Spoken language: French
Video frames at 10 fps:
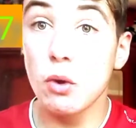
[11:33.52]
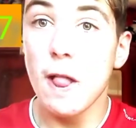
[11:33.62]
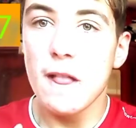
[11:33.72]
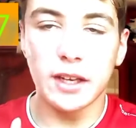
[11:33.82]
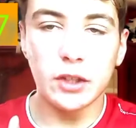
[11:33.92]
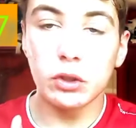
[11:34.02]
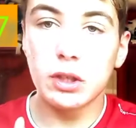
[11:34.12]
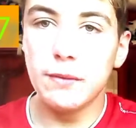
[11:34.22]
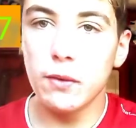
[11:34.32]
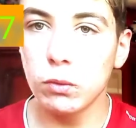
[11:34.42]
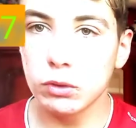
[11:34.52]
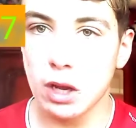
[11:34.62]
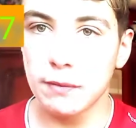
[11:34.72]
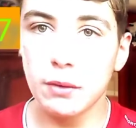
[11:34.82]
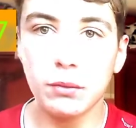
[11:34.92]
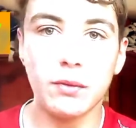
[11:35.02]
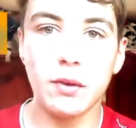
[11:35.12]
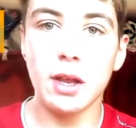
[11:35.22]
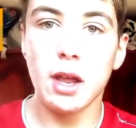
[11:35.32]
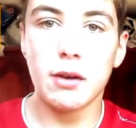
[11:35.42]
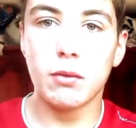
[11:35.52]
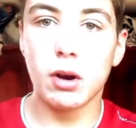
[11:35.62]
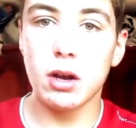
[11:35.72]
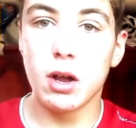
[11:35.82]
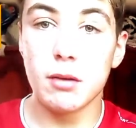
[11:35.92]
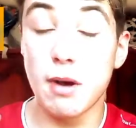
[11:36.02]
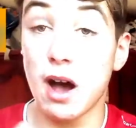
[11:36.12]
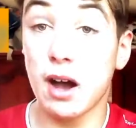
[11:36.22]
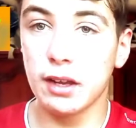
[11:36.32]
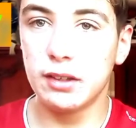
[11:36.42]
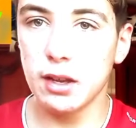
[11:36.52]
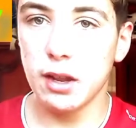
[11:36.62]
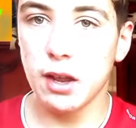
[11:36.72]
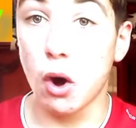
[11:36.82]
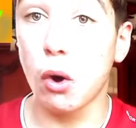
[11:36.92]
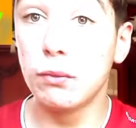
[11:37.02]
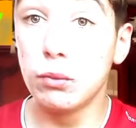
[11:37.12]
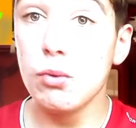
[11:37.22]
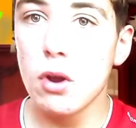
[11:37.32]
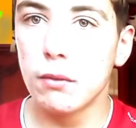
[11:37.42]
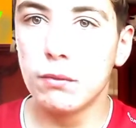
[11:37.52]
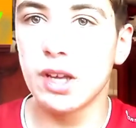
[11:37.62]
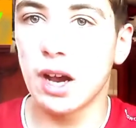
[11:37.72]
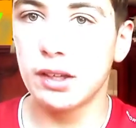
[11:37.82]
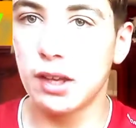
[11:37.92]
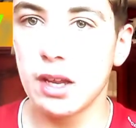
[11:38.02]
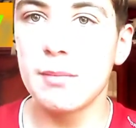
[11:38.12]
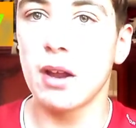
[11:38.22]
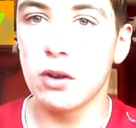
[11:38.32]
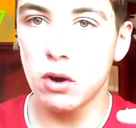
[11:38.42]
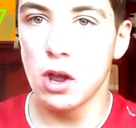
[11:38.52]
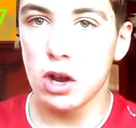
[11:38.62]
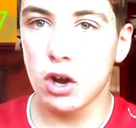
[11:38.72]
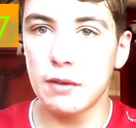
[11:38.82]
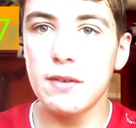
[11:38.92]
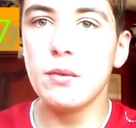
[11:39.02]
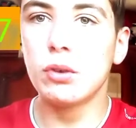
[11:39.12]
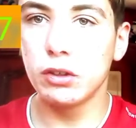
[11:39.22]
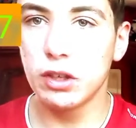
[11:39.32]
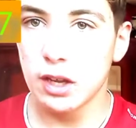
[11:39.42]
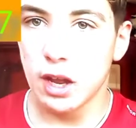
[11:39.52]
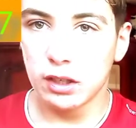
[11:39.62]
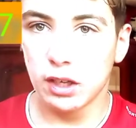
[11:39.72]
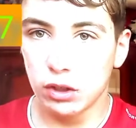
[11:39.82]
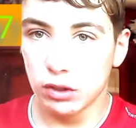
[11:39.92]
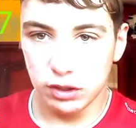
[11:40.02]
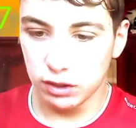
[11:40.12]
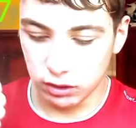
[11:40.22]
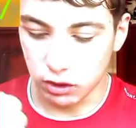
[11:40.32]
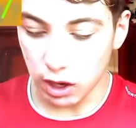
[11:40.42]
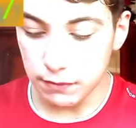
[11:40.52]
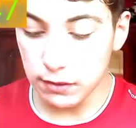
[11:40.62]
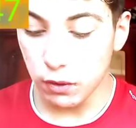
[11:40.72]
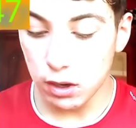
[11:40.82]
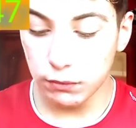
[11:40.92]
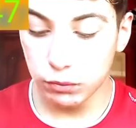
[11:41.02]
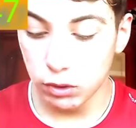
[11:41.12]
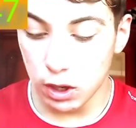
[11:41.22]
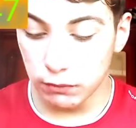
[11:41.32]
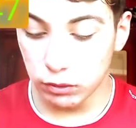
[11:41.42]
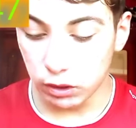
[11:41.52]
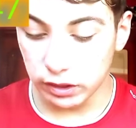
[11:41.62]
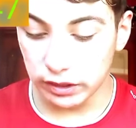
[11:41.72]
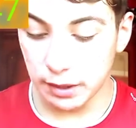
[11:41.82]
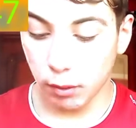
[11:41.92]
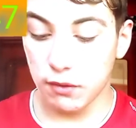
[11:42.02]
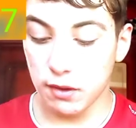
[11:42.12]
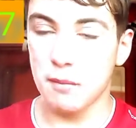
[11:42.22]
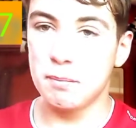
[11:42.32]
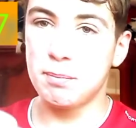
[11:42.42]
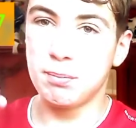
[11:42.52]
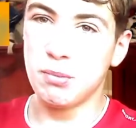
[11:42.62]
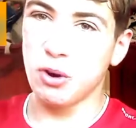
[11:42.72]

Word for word: mais que il y a des choses qui feront dans la vie que vous devez, voilà, bah arrêter. alors vous, vous arrêtez. Et eh ben non, quand la vie vous donne des, des quand la vie voilà vous vous donne des épreuves, et eh ben